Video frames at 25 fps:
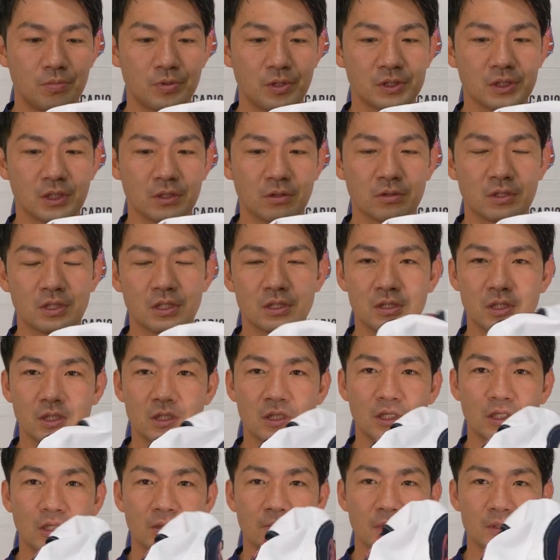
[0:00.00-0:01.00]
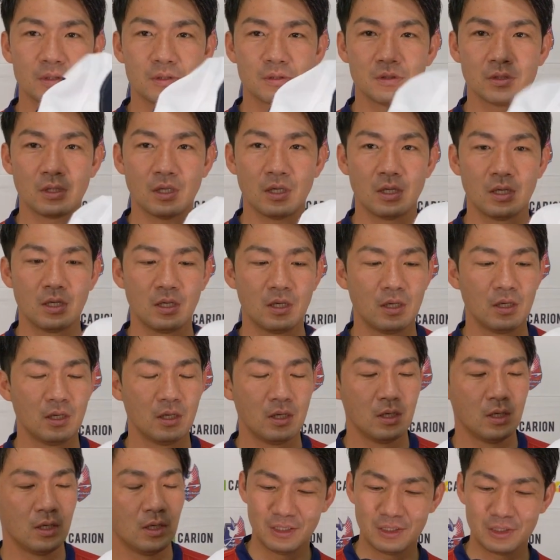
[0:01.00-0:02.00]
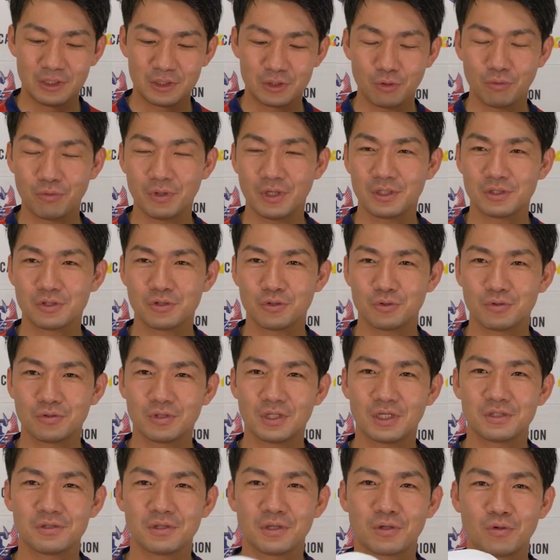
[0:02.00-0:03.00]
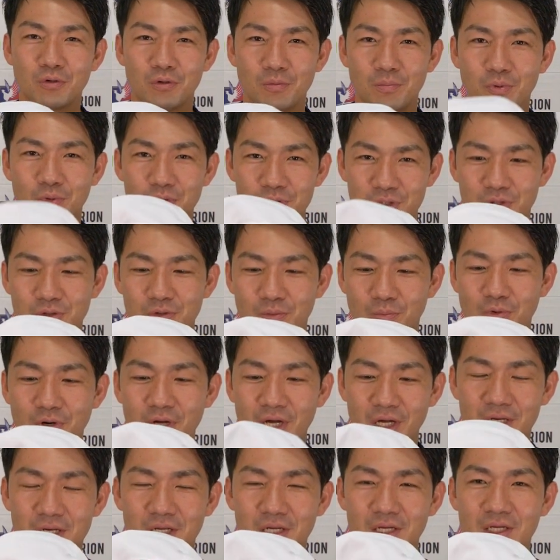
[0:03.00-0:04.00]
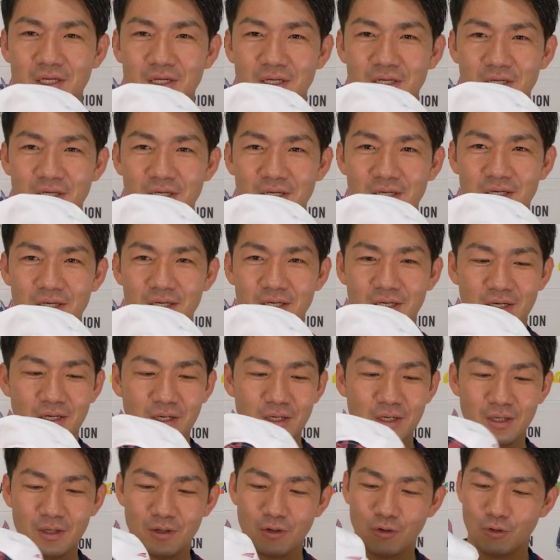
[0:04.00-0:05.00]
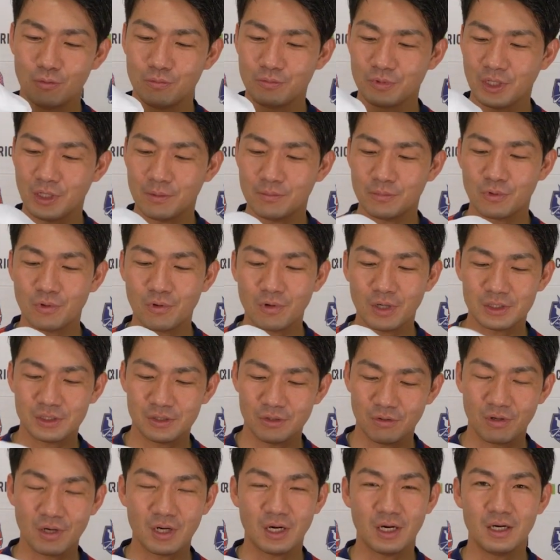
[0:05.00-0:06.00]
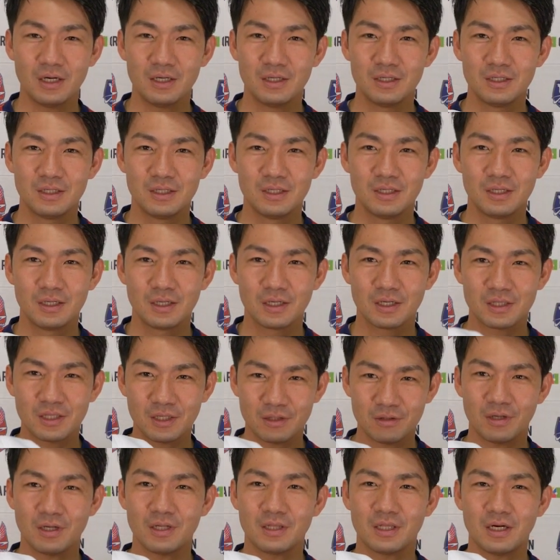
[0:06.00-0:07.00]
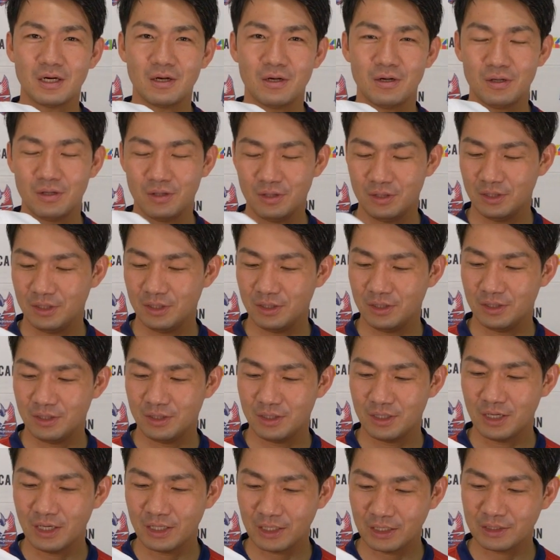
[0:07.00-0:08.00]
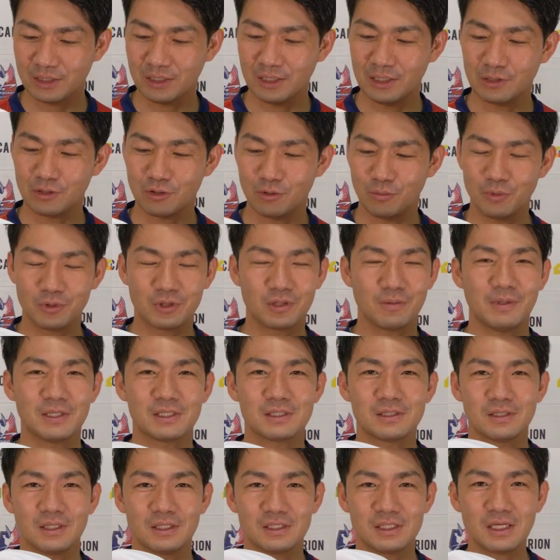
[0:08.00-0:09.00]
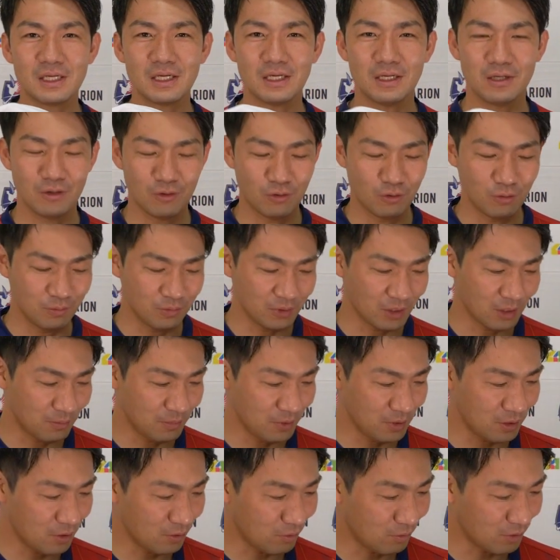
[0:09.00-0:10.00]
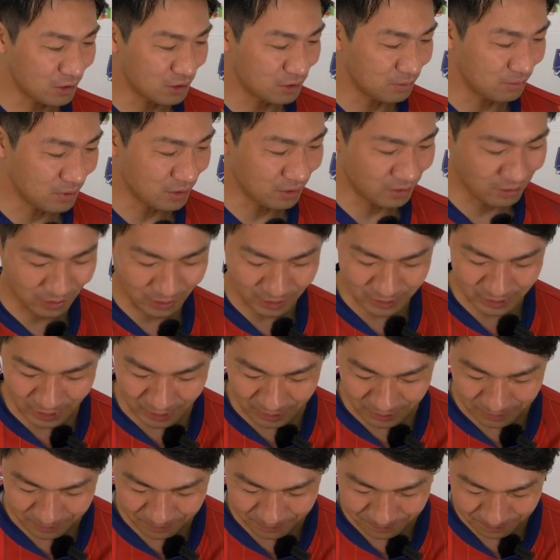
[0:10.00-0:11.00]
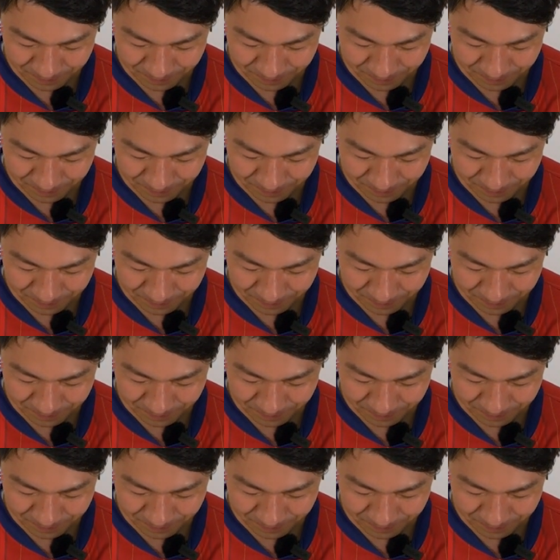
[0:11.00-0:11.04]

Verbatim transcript: プレゼントさせていただきますので少年少女たちはこの帽子をもらいにホームゲーム5月4日来てくれたらありがたいなと思ってますんでぜひホームゲームにお集まりください